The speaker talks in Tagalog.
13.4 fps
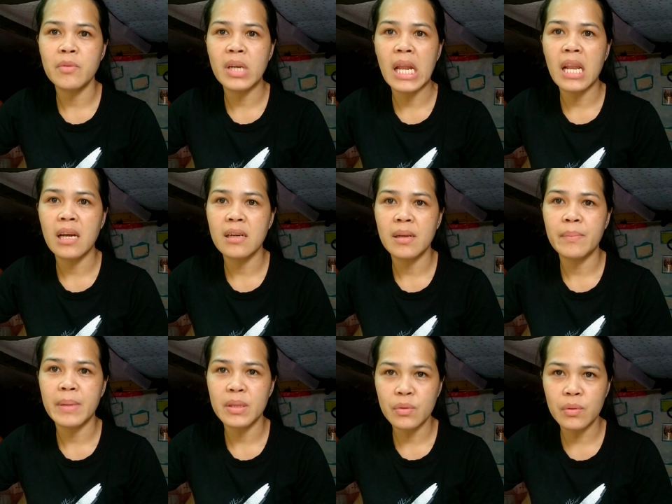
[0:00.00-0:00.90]
mo na lang na
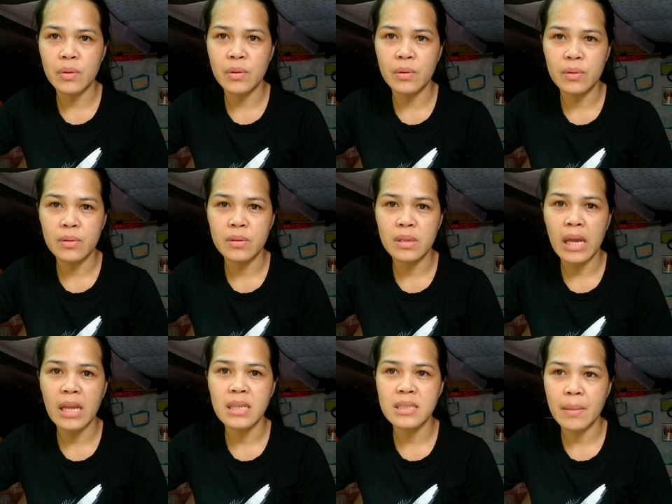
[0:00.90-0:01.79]
matulog
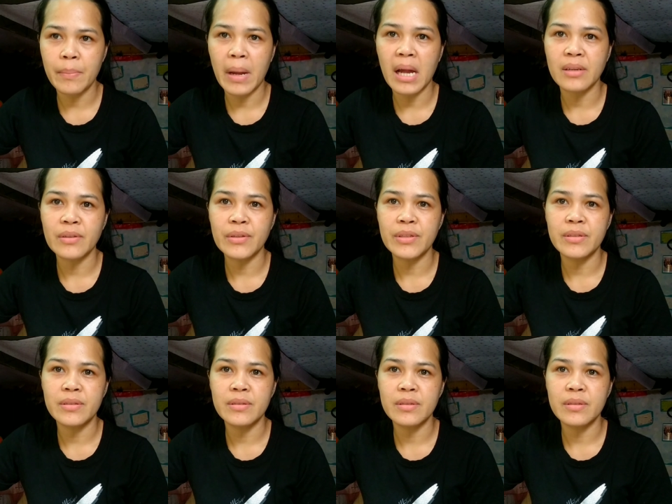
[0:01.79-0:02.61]
dahil sa pagod.